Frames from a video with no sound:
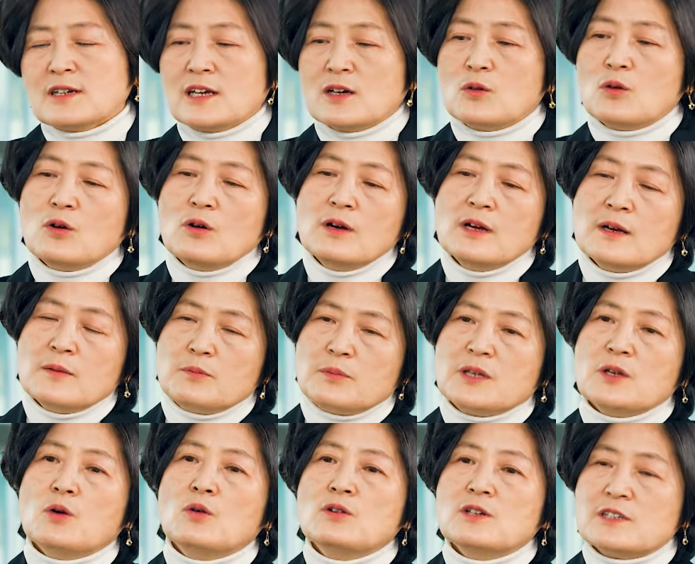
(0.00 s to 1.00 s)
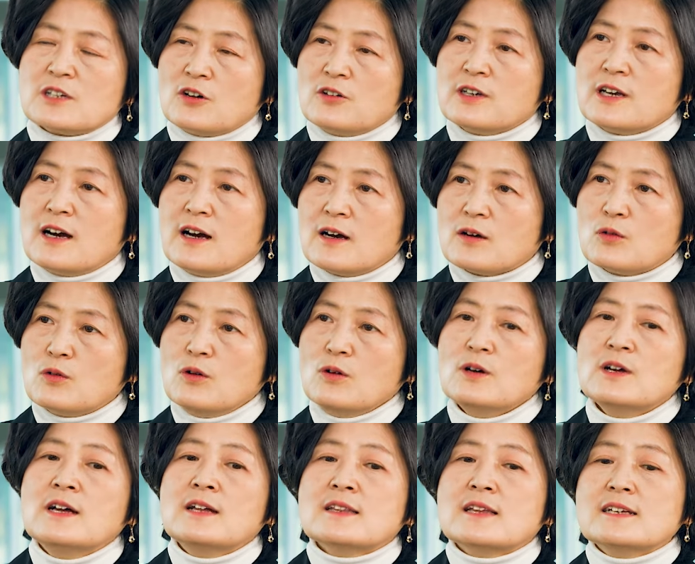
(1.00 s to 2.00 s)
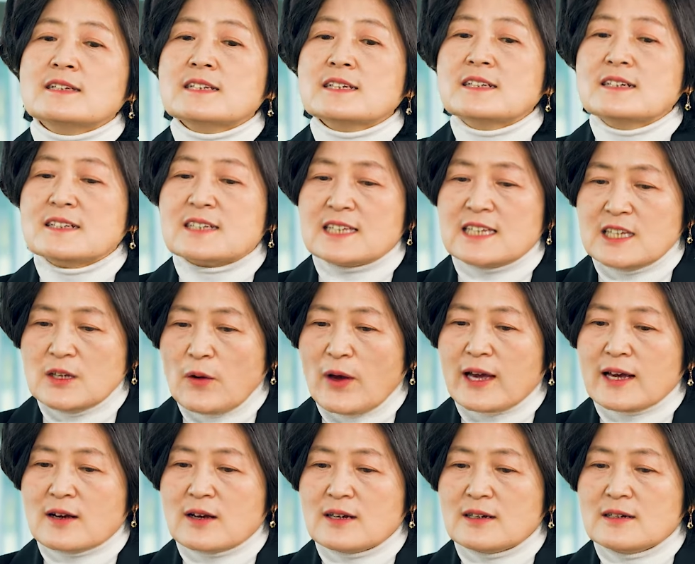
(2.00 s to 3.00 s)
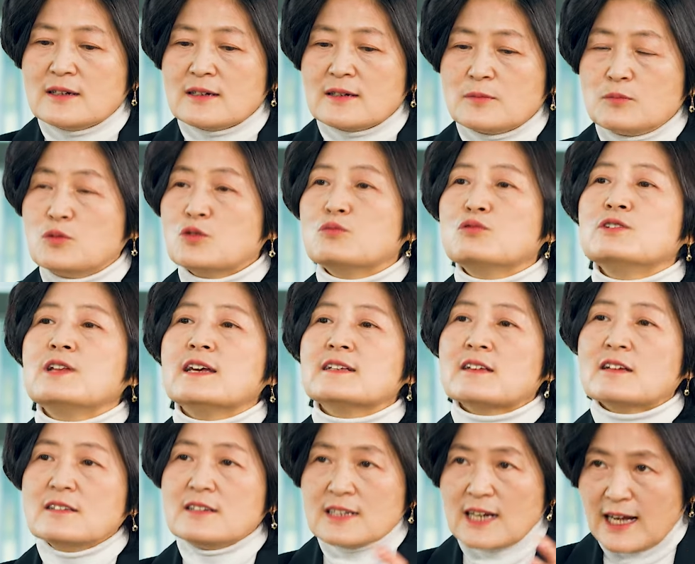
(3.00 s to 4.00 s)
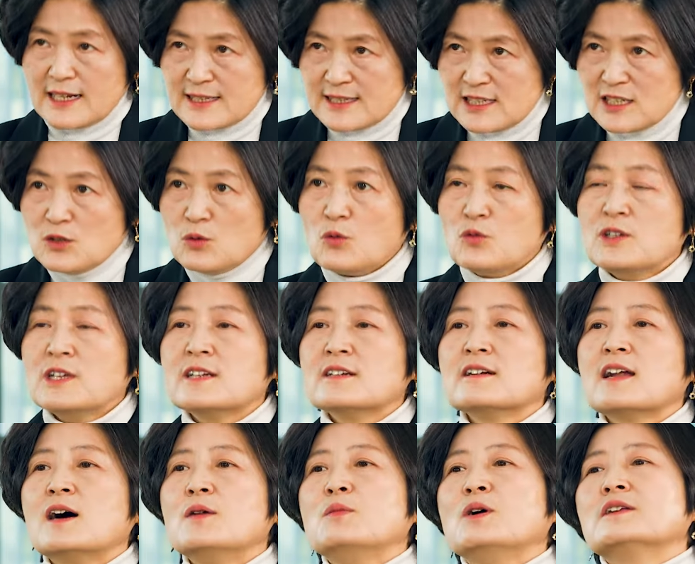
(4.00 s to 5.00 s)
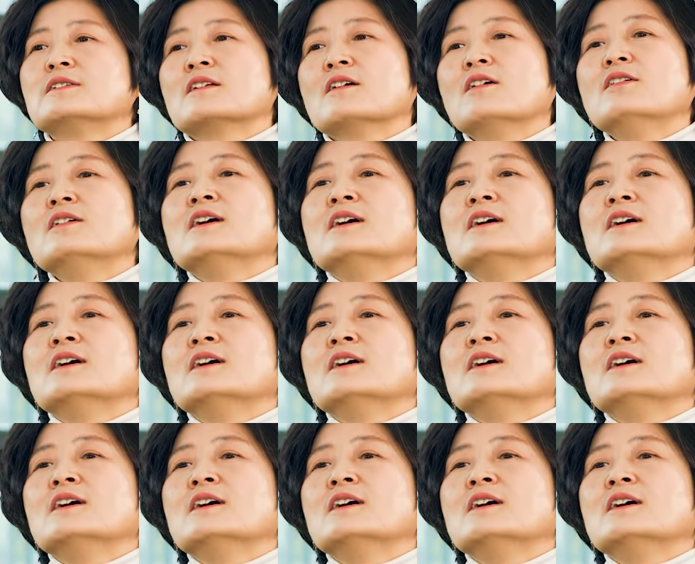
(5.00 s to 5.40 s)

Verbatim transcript: 그리고 비용을 저희가 하고 대신 그 기획 부분에서는 같이 논의를 하면서